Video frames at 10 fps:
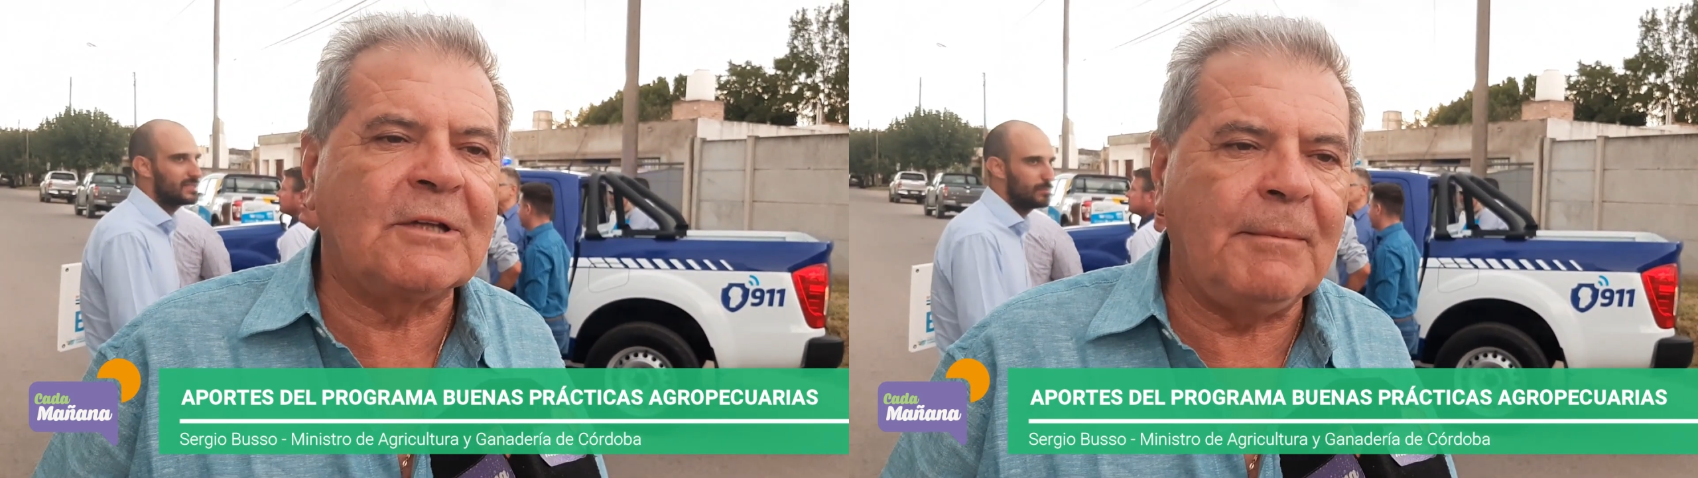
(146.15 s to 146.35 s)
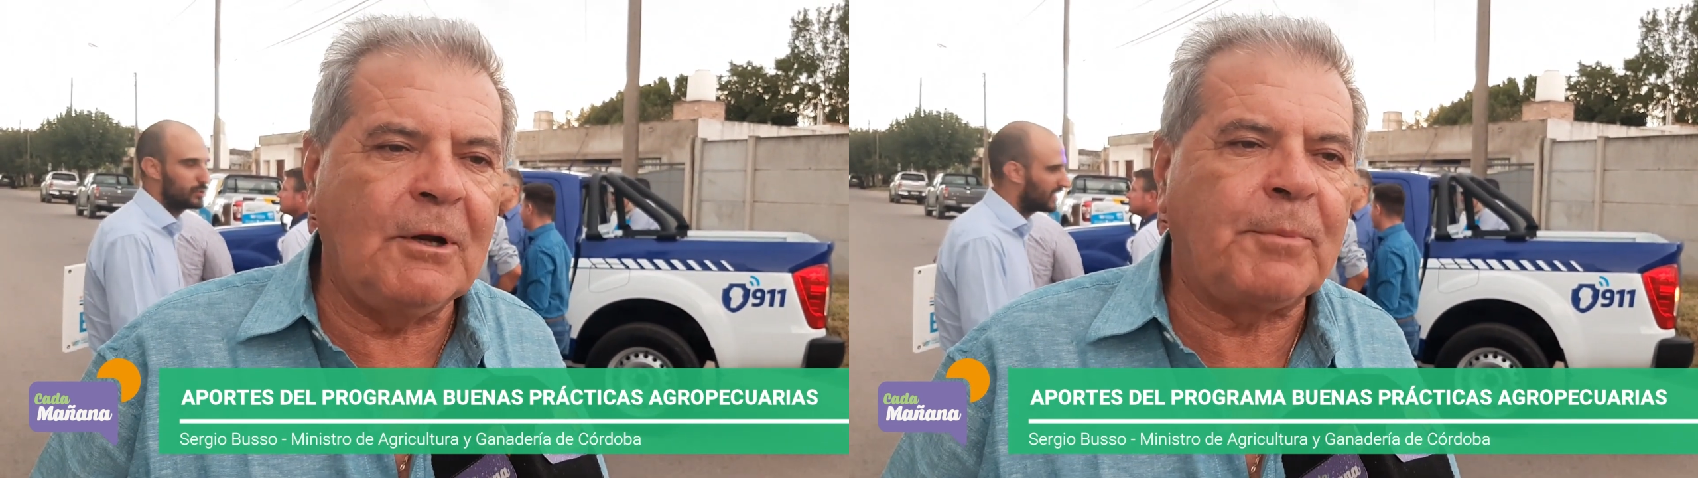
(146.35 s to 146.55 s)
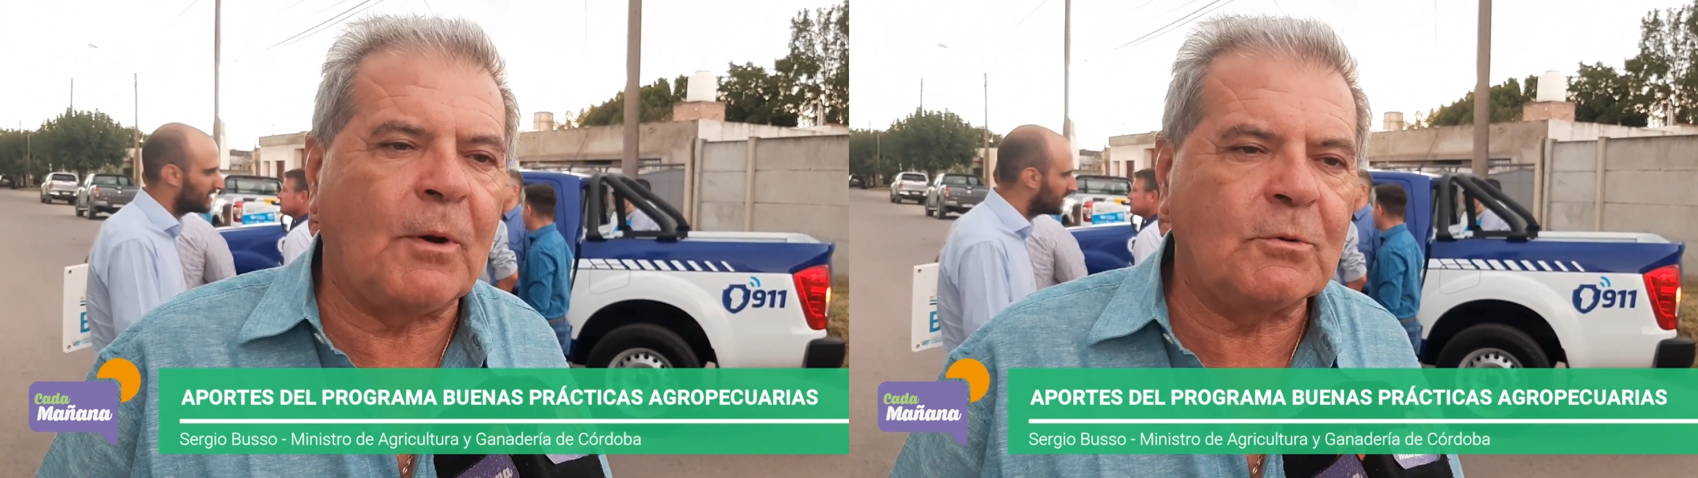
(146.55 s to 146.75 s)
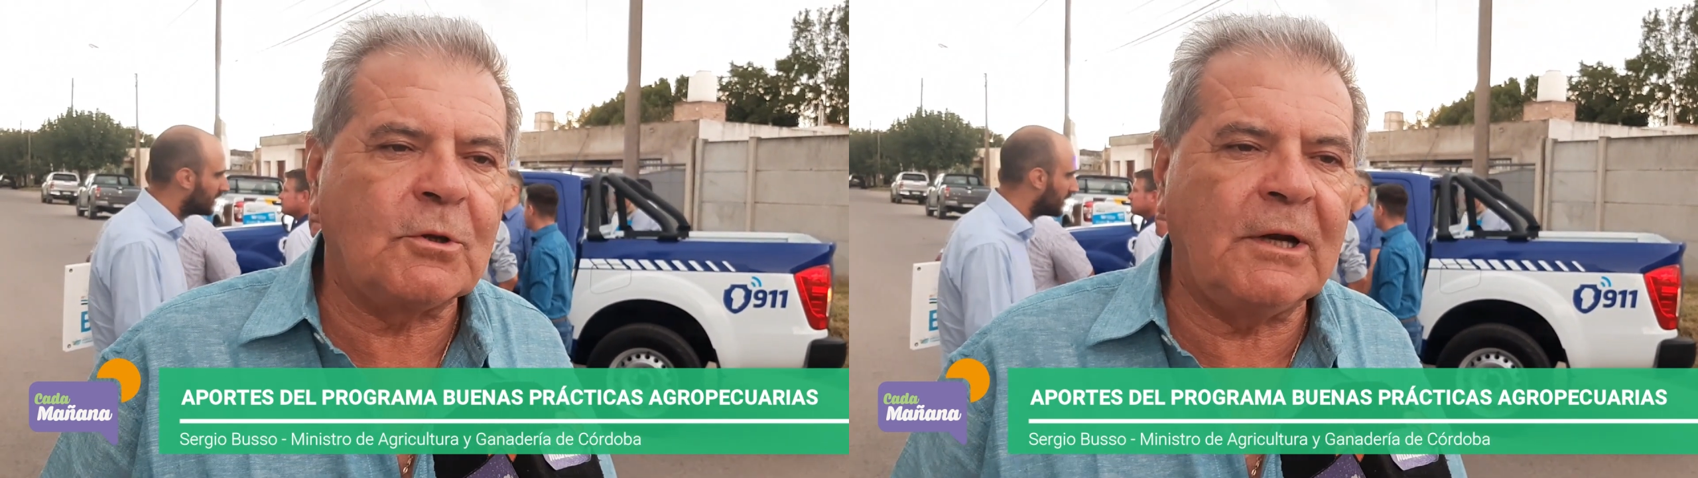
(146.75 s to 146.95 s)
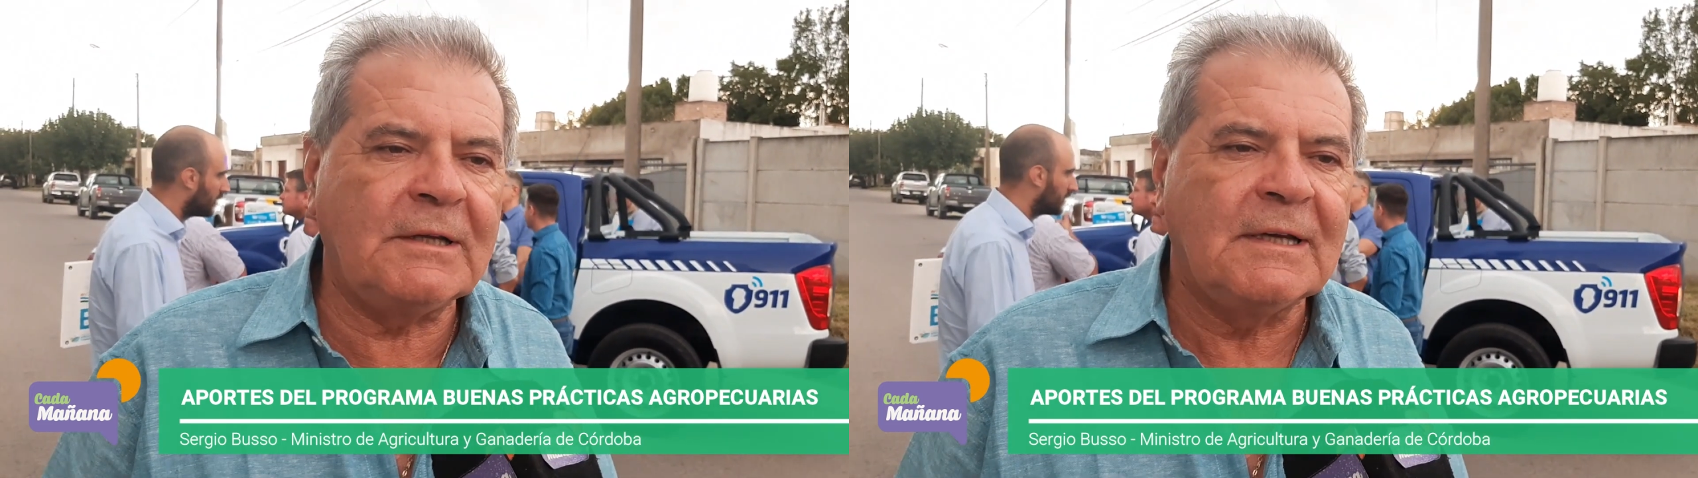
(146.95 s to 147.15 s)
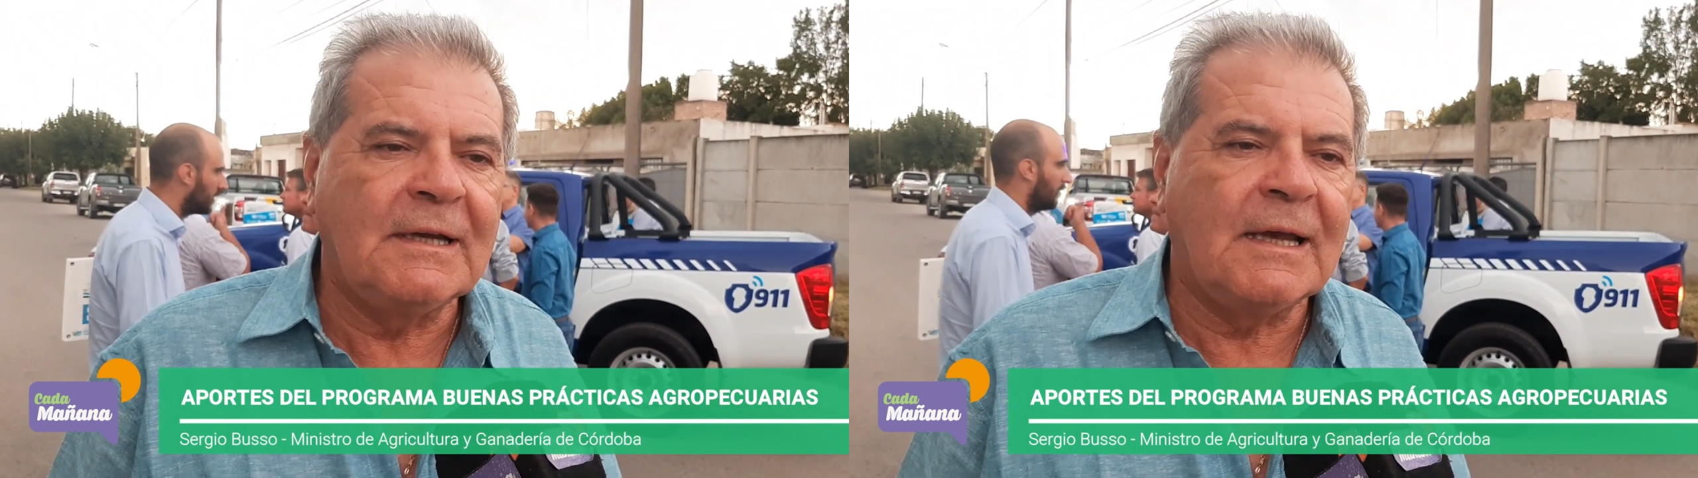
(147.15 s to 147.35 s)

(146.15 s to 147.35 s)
también los productores